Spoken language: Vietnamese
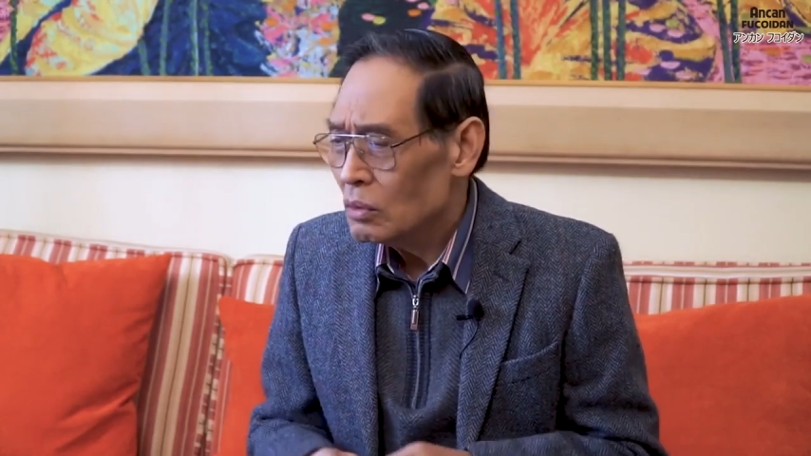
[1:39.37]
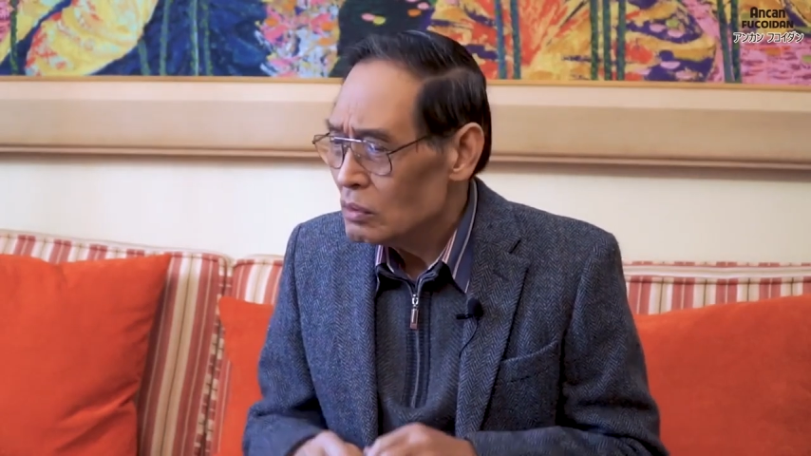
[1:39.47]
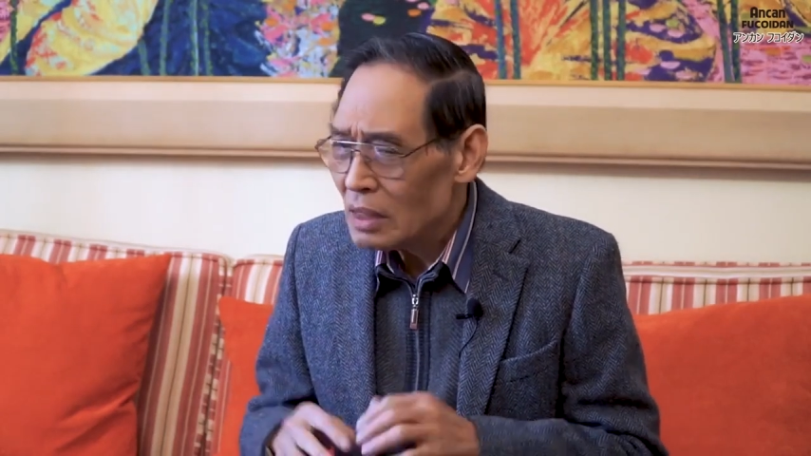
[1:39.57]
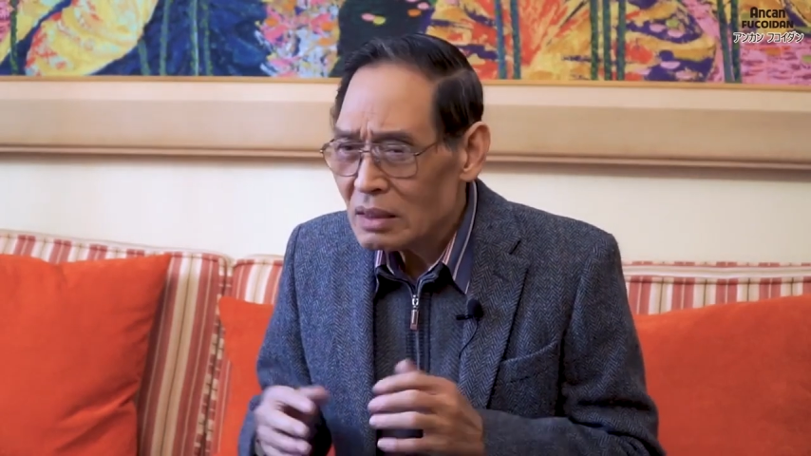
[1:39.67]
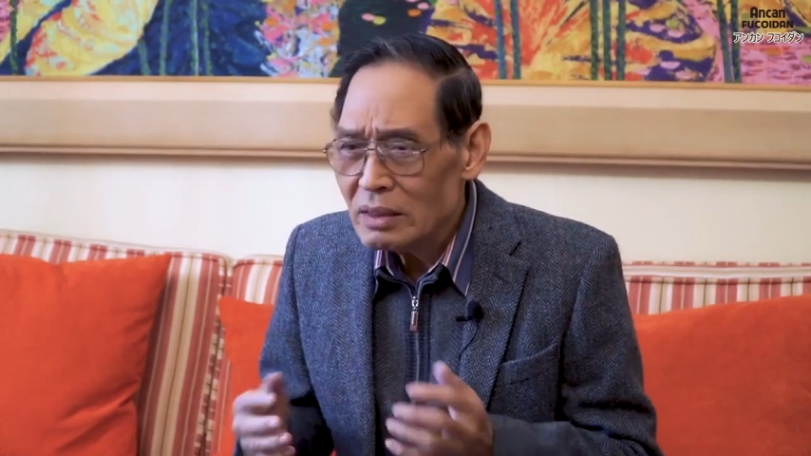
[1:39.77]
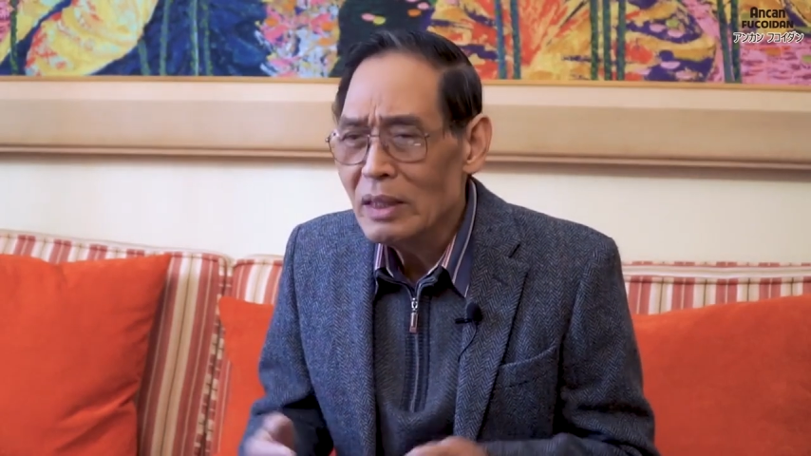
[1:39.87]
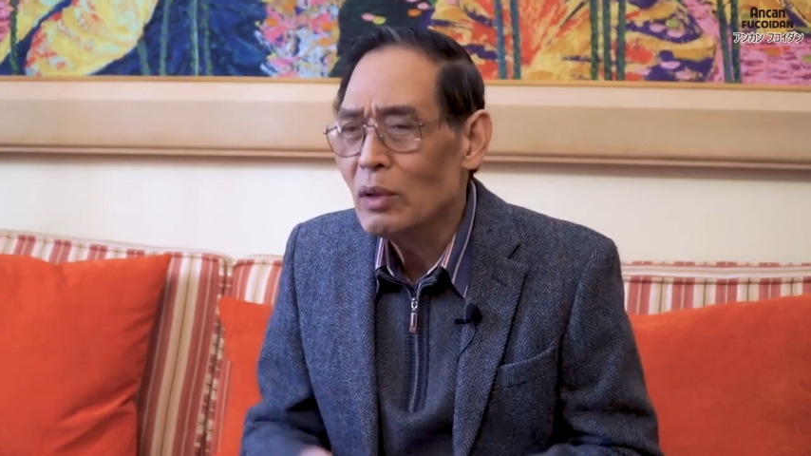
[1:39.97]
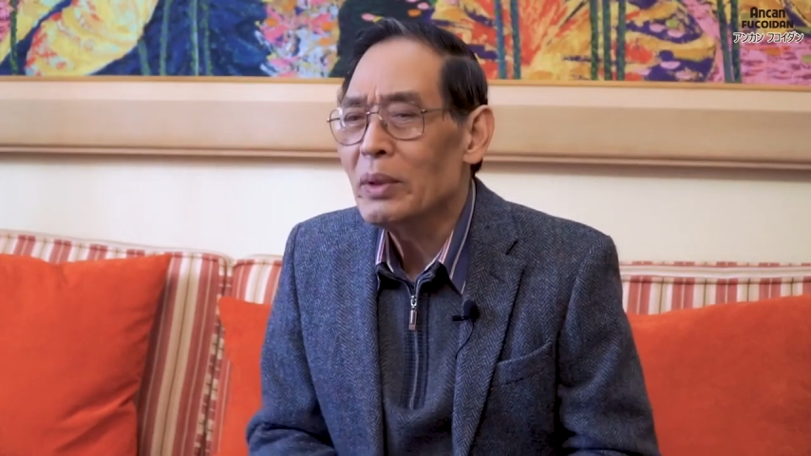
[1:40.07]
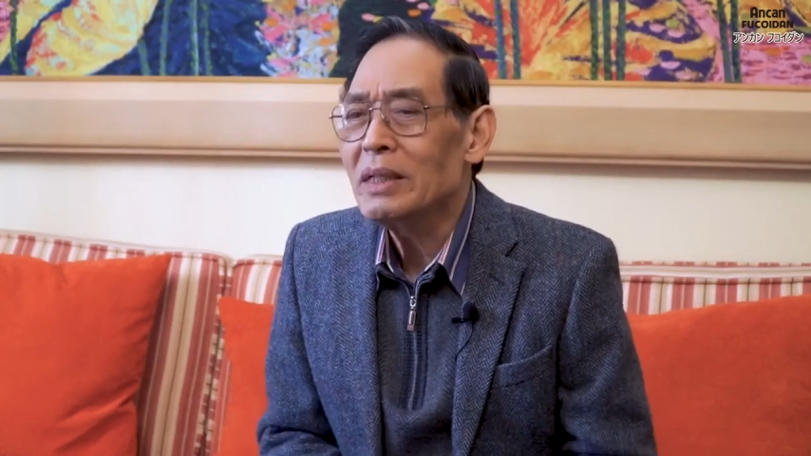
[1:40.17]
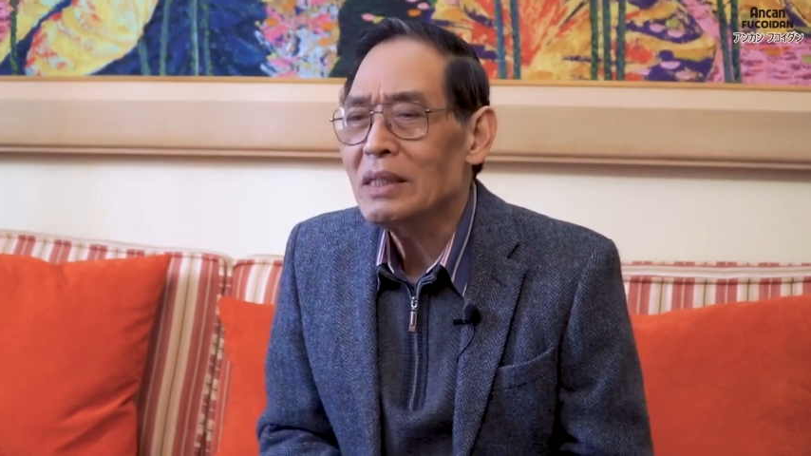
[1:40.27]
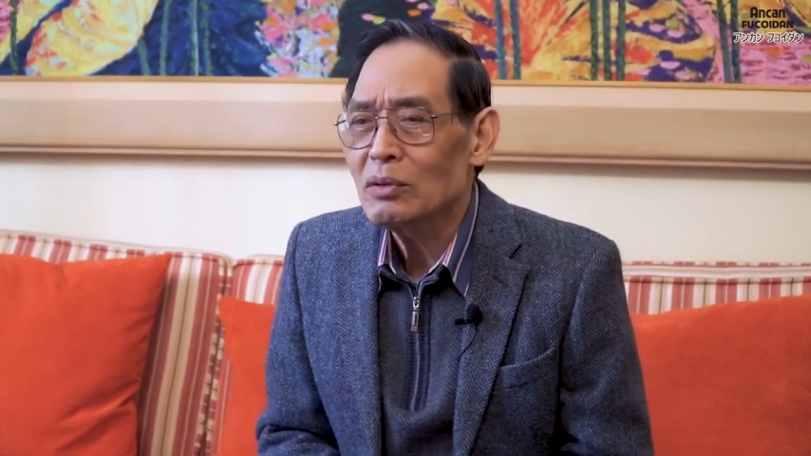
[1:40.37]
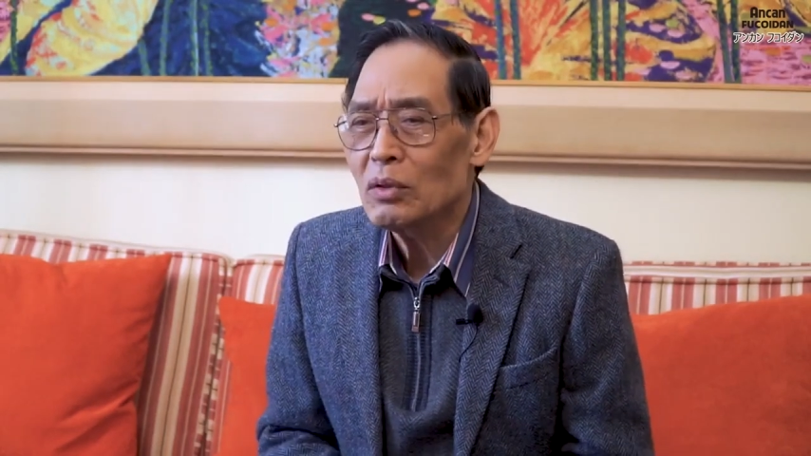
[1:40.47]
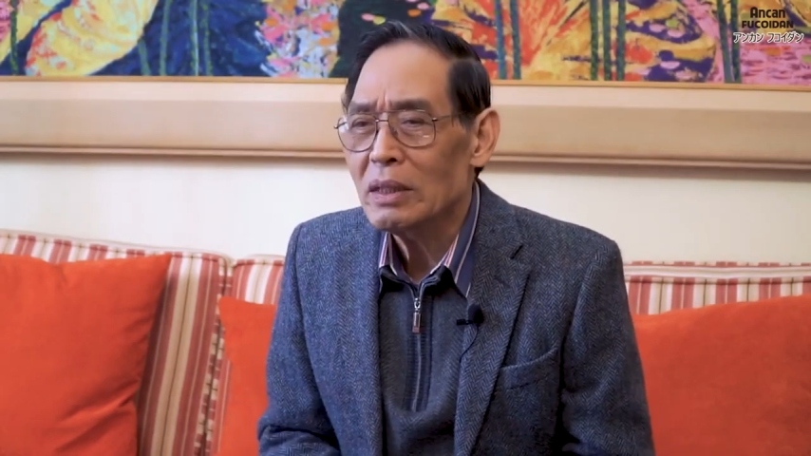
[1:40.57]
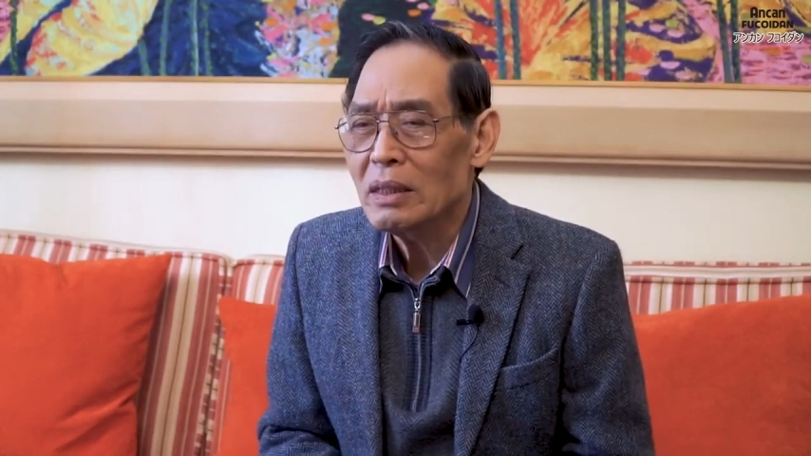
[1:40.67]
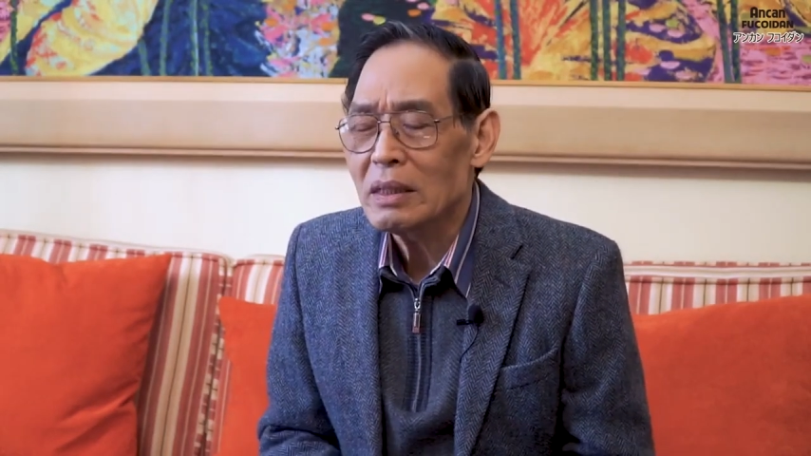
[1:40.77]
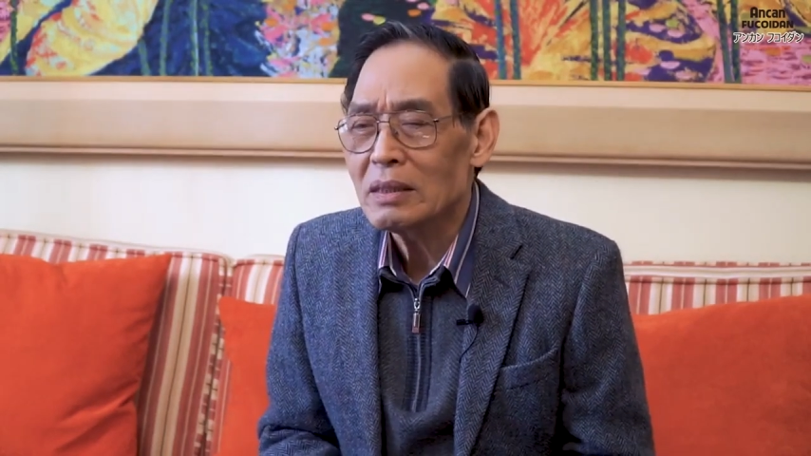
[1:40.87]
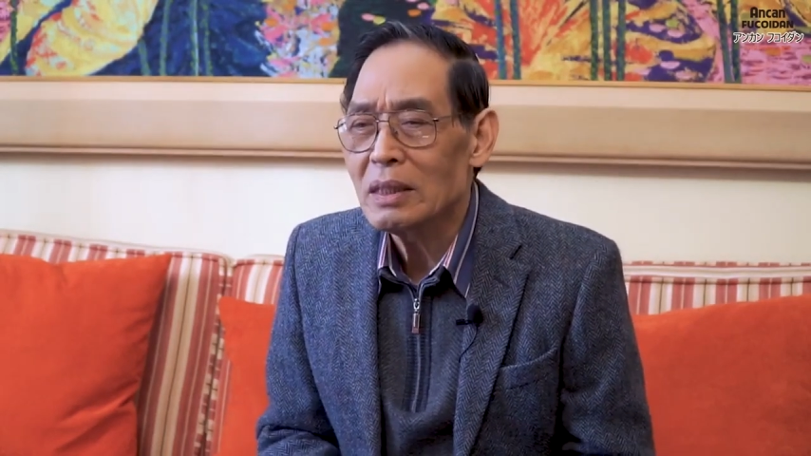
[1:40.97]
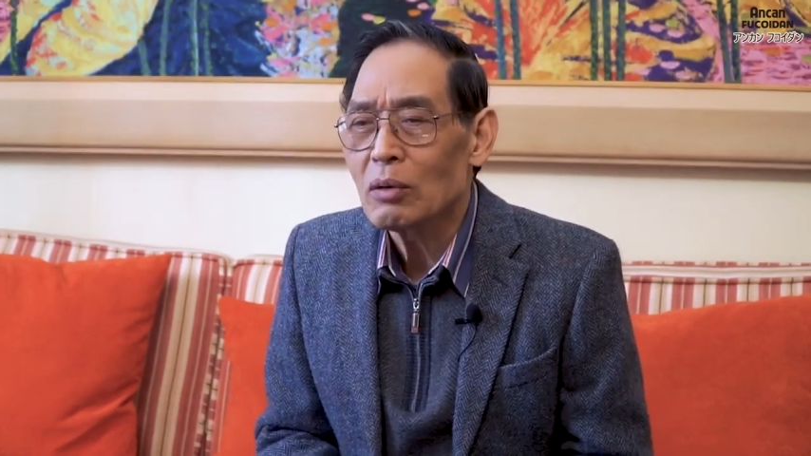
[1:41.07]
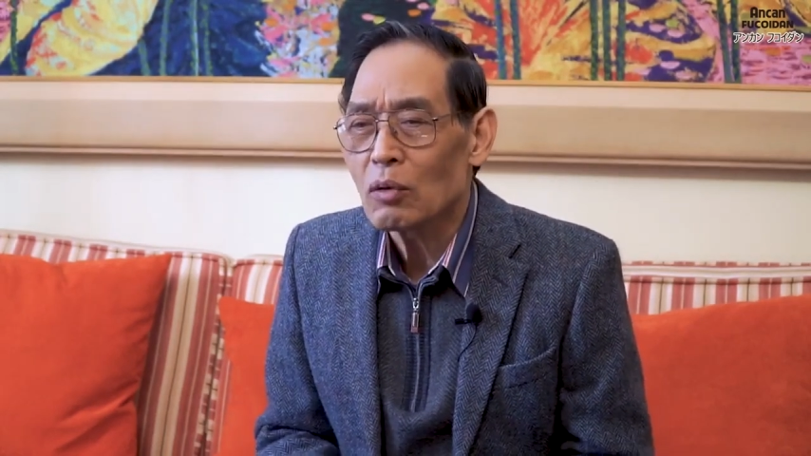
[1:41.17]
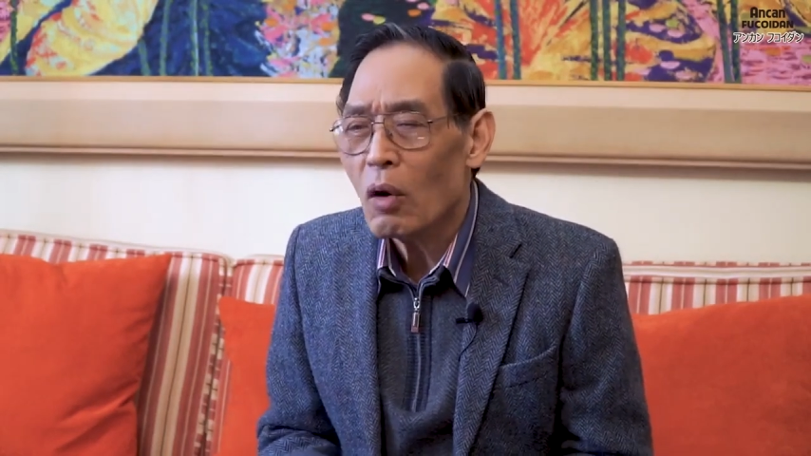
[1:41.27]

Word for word: nó rất nhiều nguyên nhân cho nên là nhiều